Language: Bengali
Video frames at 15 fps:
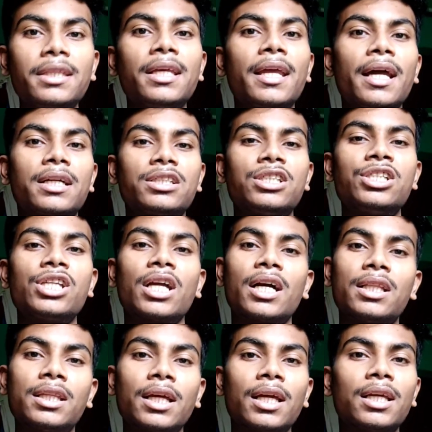দিয়ে রাখছি সেখান
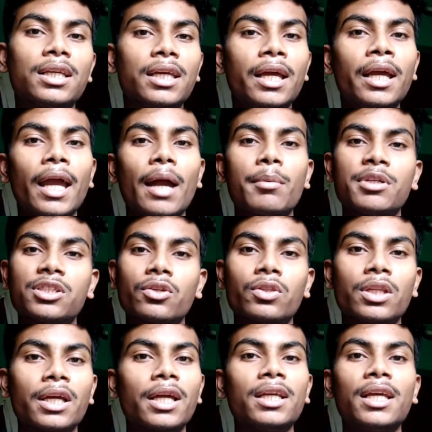থেকে গিয়ে অ্যামাজন থেকে